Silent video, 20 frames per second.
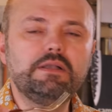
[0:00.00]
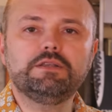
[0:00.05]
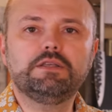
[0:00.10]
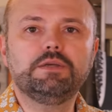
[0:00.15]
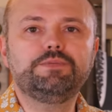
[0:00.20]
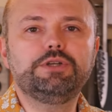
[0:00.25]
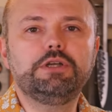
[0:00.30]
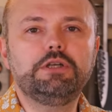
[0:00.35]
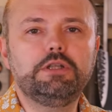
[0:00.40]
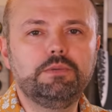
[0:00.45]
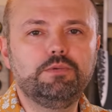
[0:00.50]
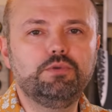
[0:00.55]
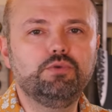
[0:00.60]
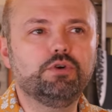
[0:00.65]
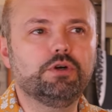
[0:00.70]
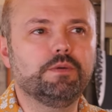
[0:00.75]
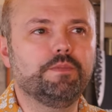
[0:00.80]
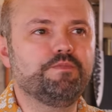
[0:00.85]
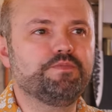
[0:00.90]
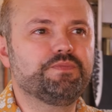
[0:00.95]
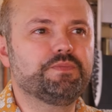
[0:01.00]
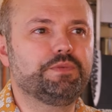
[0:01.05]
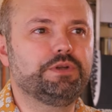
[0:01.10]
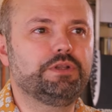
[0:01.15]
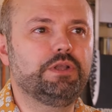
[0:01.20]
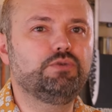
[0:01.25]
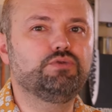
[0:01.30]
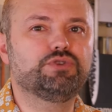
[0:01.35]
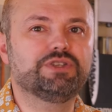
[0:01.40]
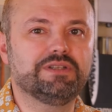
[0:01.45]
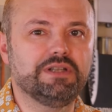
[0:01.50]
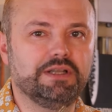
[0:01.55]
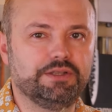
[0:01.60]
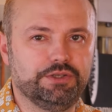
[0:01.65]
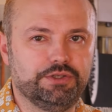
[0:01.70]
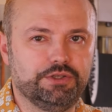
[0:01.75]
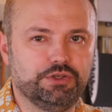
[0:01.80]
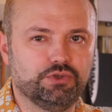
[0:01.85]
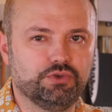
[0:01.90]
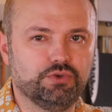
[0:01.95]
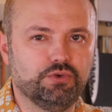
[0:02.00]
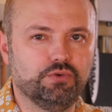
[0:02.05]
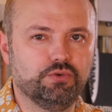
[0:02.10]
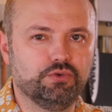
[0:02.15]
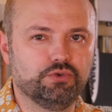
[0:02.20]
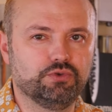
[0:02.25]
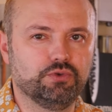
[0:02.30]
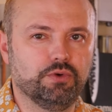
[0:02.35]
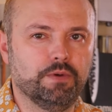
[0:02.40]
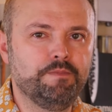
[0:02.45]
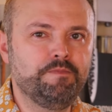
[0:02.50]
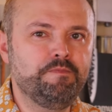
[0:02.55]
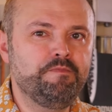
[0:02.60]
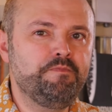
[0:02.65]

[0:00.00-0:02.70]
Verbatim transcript: с обжаренным луком придают сладости соусу.